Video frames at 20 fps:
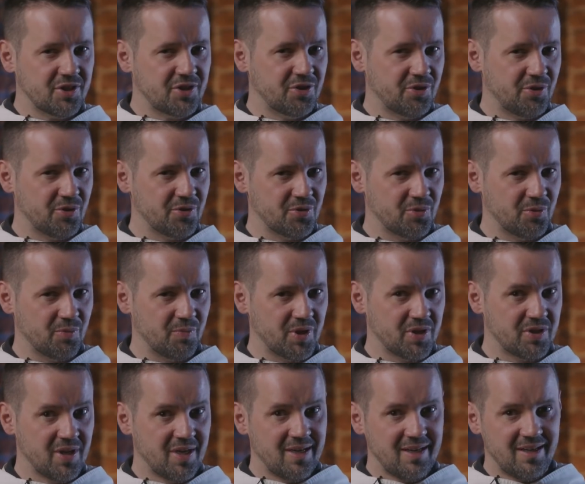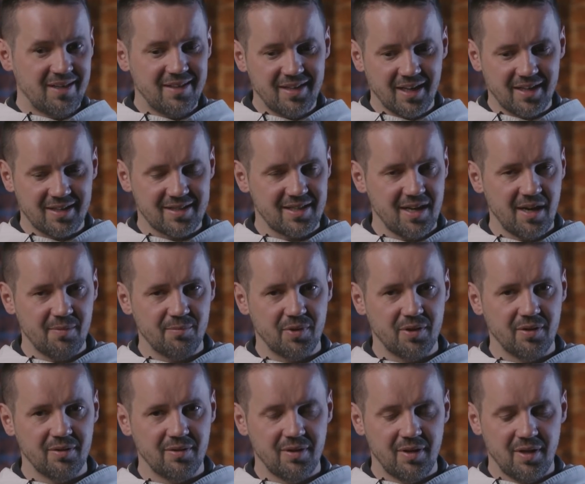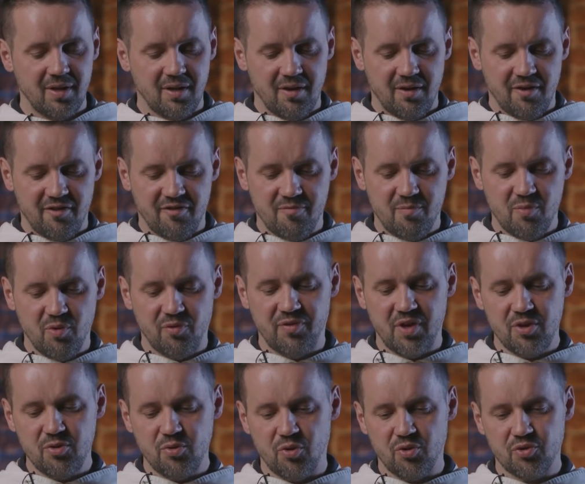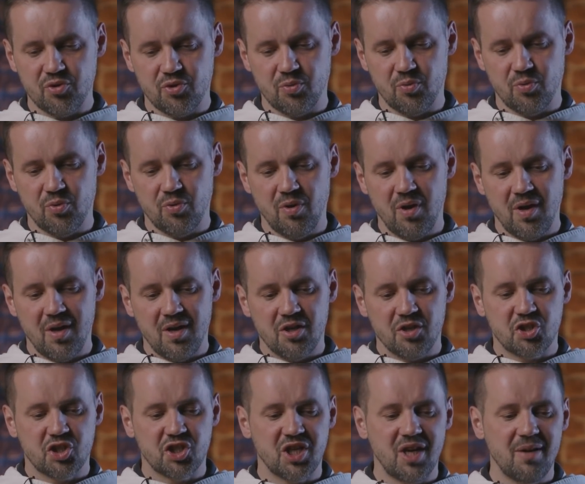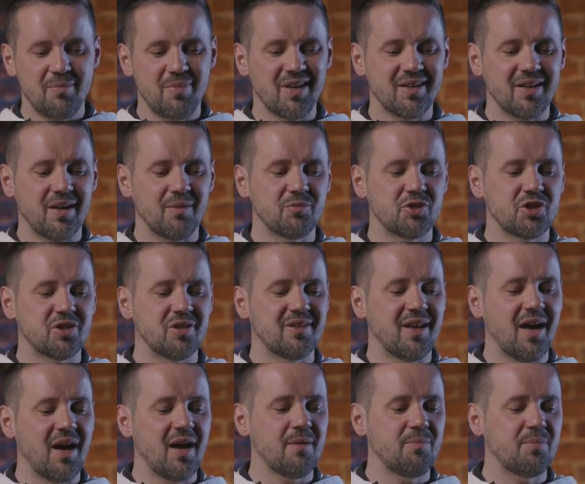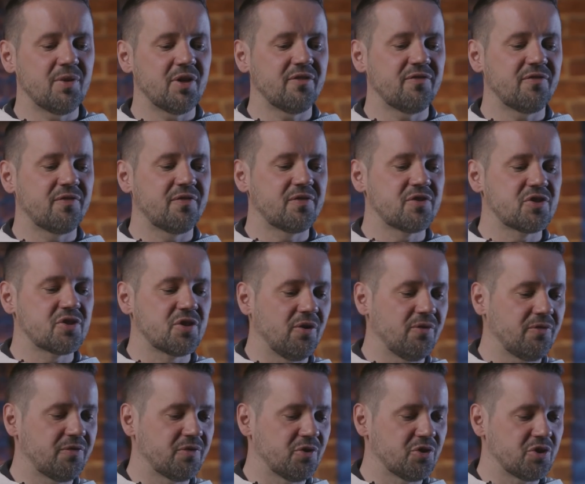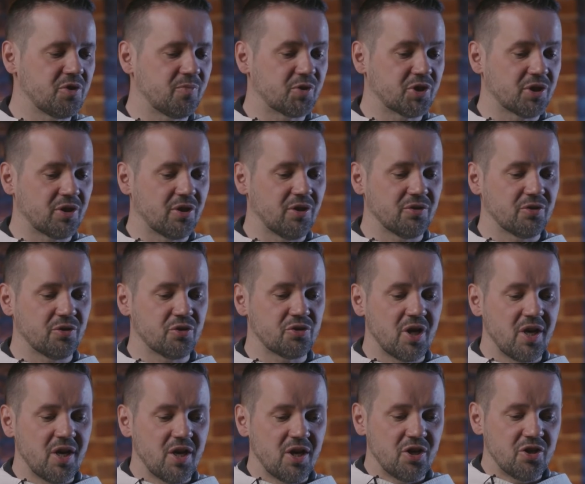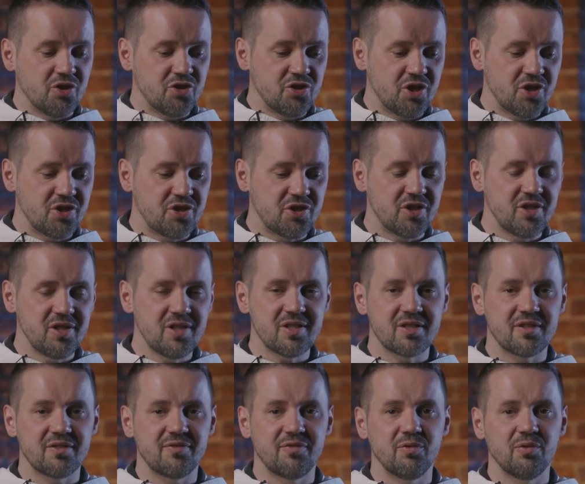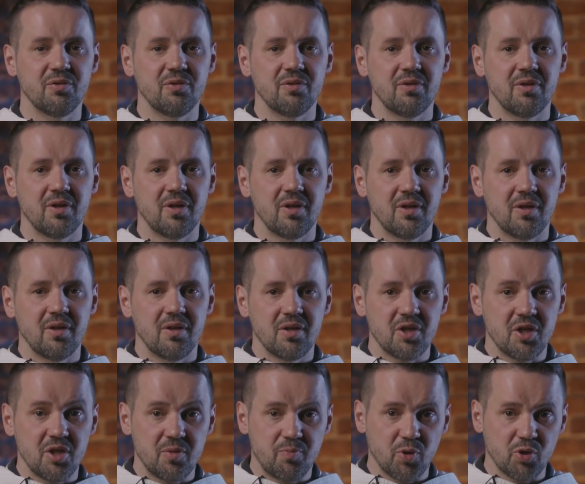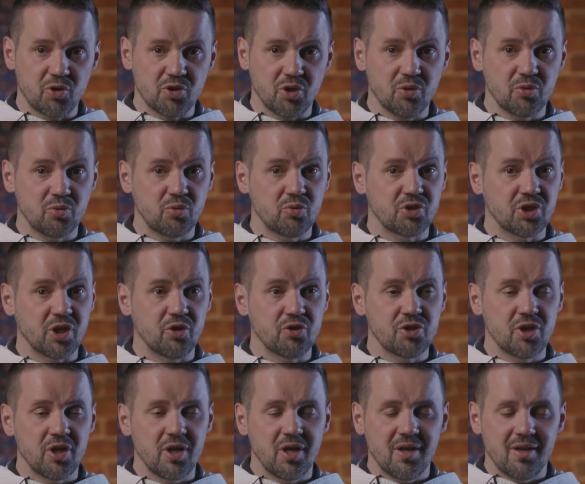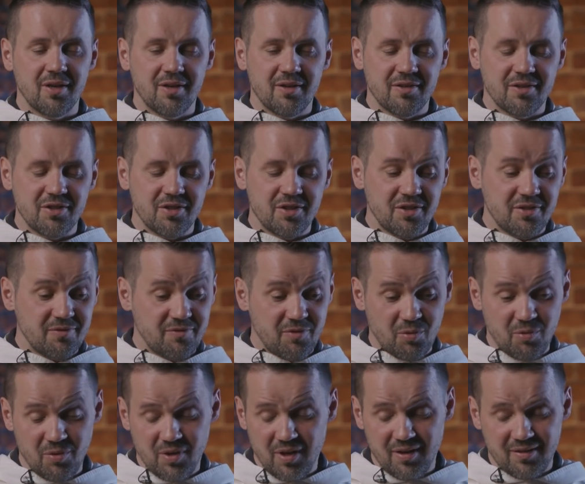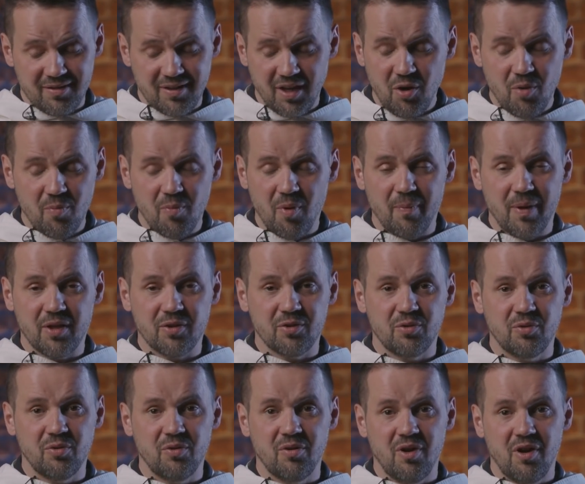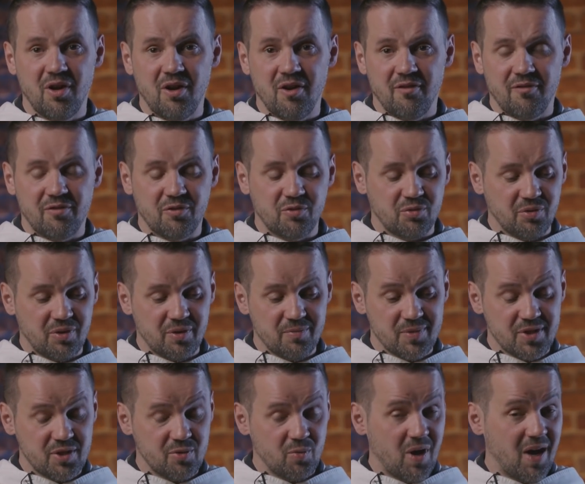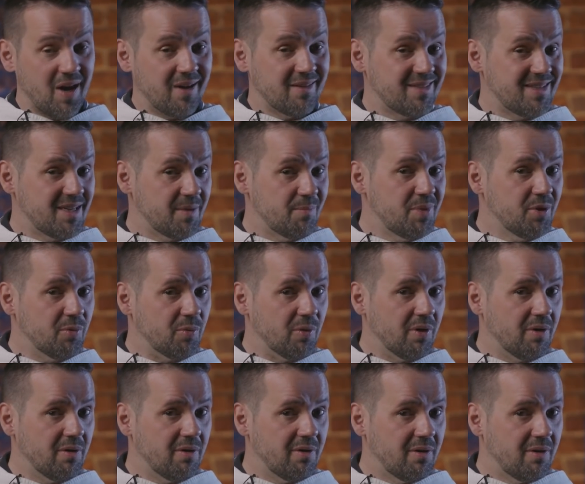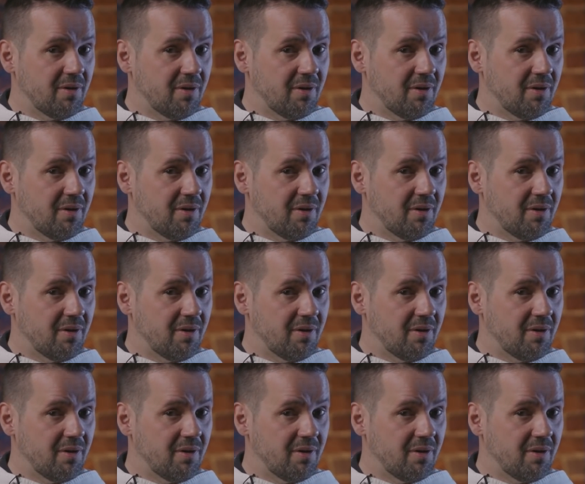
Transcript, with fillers: rzeczy rozumieć. I tak samo w mówieniu o złu trzeba nam się najpierw cofnąć i przyglądać dzieciństwu i początku czegoś, w ogóle tego momentu, w którym zła nie było.